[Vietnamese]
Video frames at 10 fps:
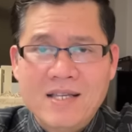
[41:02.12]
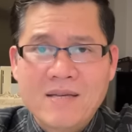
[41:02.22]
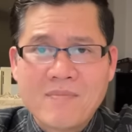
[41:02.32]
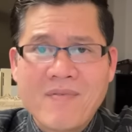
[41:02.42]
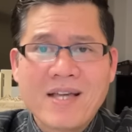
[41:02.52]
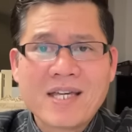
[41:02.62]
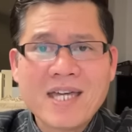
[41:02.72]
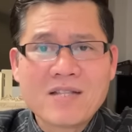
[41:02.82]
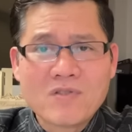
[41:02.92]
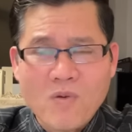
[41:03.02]
bởi vậy
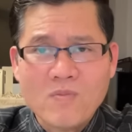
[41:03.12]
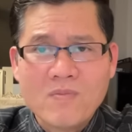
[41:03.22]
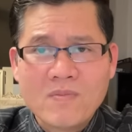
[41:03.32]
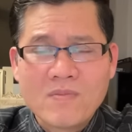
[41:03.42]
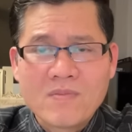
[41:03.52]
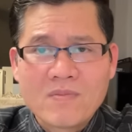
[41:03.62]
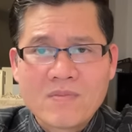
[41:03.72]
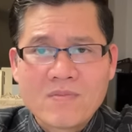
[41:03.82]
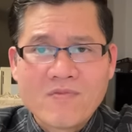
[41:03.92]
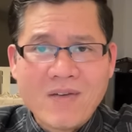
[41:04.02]
kiện tụng
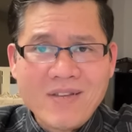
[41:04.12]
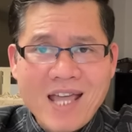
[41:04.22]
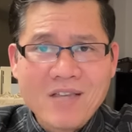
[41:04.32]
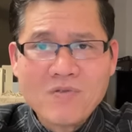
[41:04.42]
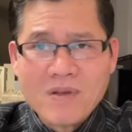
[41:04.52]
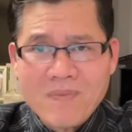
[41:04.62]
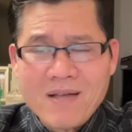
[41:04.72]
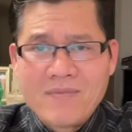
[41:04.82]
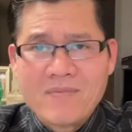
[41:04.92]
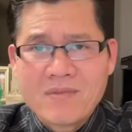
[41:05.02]
về vấn đề youtube
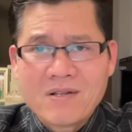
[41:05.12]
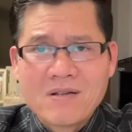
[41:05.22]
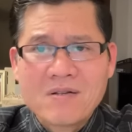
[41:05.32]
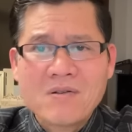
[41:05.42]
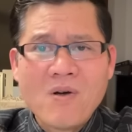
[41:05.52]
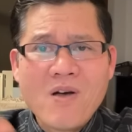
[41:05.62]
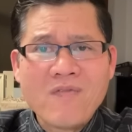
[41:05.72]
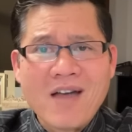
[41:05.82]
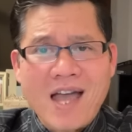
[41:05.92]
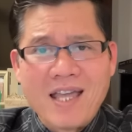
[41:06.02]
á nó
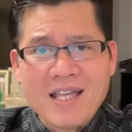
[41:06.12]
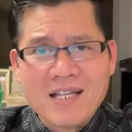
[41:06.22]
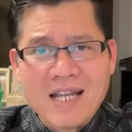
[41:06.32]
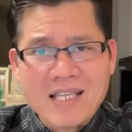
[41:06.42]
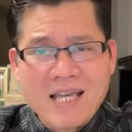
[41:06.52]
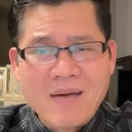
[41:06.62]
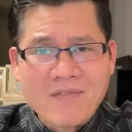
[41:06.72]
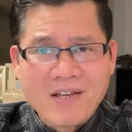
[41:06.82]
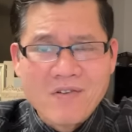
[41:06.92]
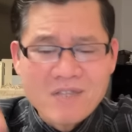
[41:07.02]
phải là sao bạn
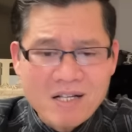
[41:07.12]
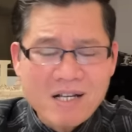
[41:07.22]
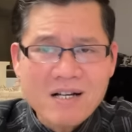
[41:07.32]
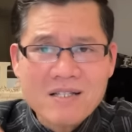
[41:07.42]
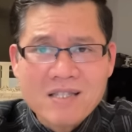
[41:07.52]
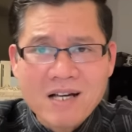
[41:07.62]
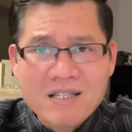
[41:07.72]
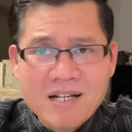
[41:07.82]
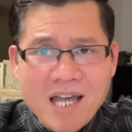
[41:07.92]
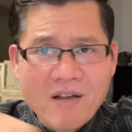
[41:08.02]
phải có chứng cứ từ
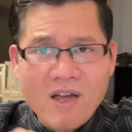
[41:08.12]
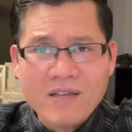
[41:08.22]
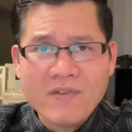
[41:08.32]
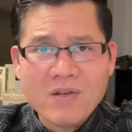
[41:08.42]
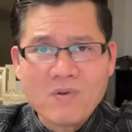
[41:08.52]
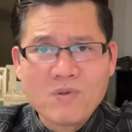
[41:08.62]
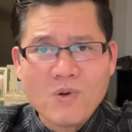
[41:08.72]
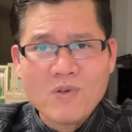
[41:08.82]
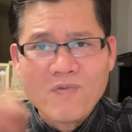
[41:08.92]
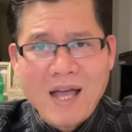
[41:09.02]
những lời nói ví dụ
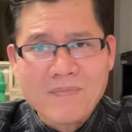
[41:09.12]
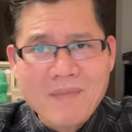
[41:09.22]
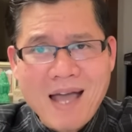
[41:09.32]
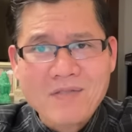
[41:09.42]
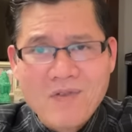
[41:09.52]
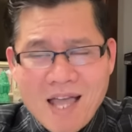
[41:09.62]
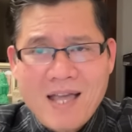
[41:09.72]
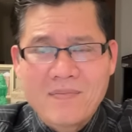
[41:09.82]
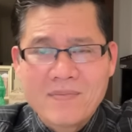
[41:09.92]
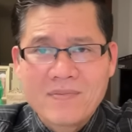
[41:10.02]
tôi xúc phạm bà tôi
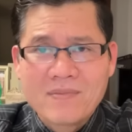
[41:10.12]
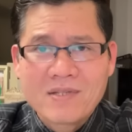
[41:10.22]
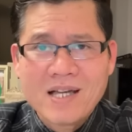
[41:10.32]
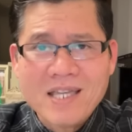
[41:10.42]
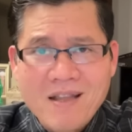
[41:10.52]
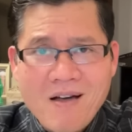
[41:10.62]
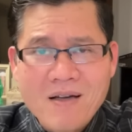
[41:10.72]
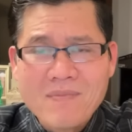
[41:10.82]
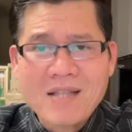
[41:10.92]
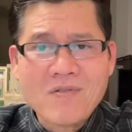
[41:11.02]
nga cái gì
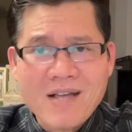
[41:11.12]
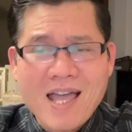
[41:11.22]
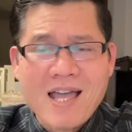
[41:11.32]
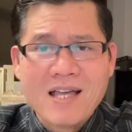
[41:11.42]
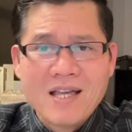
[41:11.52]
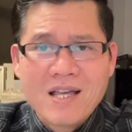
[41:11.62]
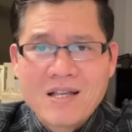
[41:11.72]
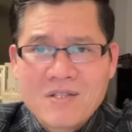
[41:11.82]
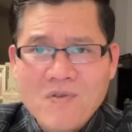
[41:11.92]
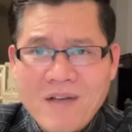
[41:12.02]
đó bà tôi nga
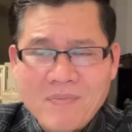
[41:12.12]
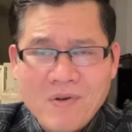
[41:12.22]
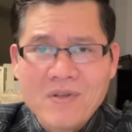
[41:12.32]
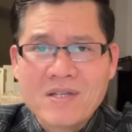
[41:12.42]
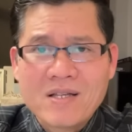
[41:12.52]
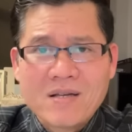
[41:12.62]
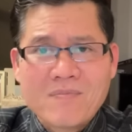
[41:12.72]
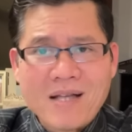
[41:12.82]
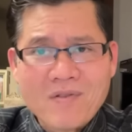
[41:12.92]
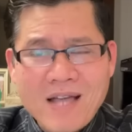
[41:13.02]
xúc phạm tôi
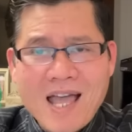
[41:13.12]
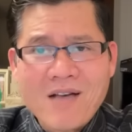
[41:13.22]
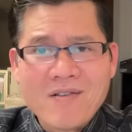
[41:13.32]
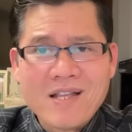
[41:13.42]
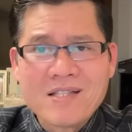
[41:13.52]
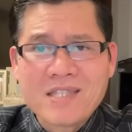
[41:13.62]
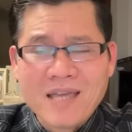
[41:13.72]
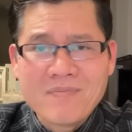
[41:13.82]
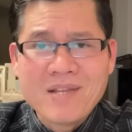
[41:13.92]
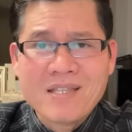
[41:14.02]
bảo tôi nga coi như là
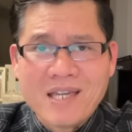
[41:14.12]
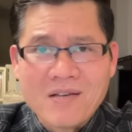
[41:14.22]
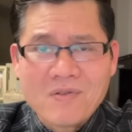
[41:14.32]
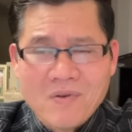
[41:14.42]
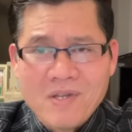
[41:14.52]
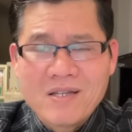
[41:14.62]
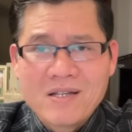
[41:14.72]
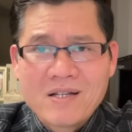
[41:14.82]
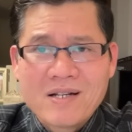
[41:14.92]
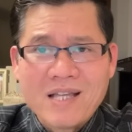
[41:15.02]
tìm địa chỉ của tôi
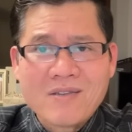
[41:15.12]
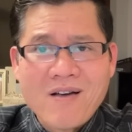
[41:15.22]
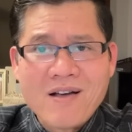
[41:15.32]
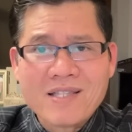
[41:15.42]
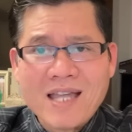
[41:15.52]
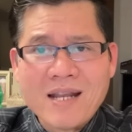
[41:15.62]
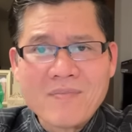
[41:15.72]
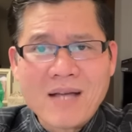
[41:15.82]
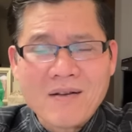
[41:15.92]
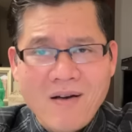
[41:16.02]
là cho người ta
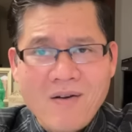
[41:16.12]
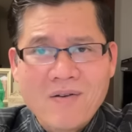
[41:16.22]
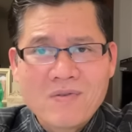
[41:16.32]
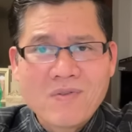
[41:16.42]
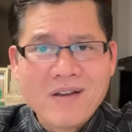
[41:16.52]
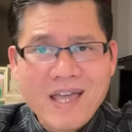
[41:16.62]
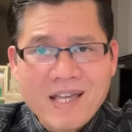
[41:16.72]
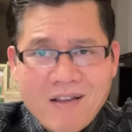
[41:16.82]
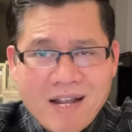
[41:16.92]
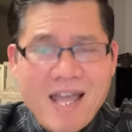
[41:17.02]
5 ngàn đô tôi lấy
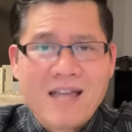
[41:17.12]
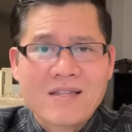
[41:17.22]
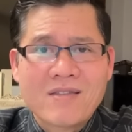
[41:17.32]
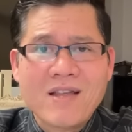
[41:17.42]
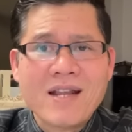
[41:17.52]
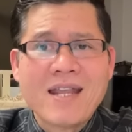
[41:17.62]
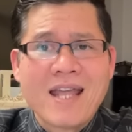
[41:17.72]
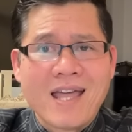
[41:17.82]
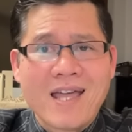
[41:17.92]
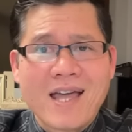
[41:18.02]
cái đó ra tôi nói đây
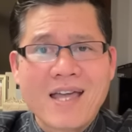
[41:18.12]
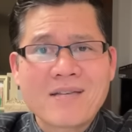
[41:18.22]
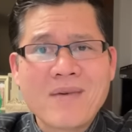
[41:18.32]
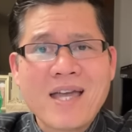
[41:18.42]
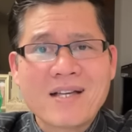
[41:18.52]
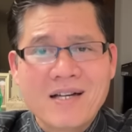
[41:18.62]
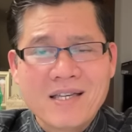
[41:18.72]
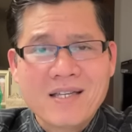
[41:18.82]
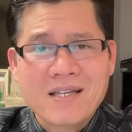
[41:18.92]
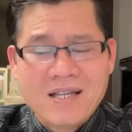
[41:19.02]
nè anh mấy anh
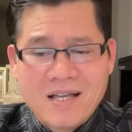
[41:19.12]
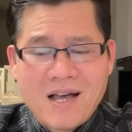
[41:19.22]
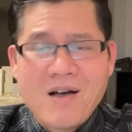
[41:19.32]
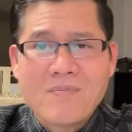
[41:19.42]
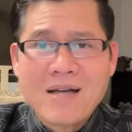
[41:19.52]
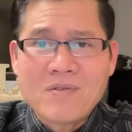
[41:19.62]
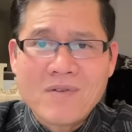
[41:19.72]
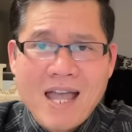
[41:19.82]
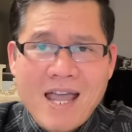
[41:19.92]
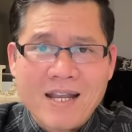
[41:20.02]
ơi bà tôi
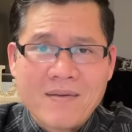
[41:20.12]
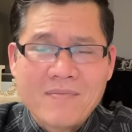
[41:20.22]
nga nè